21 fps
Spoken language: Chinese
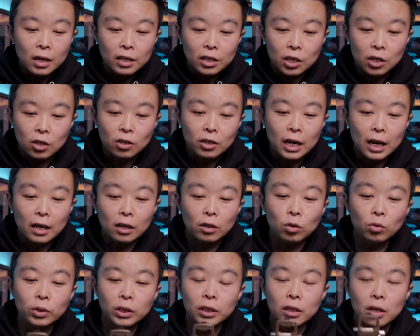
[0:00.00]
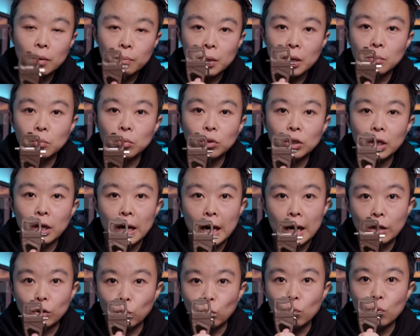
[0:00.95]
其实这个东西呢并不是
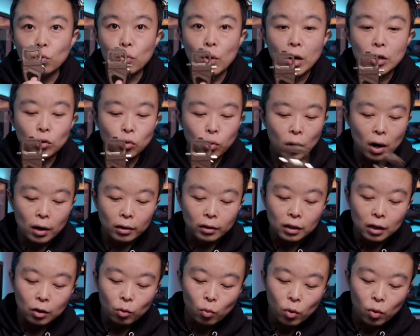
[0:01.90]
徕图原创的，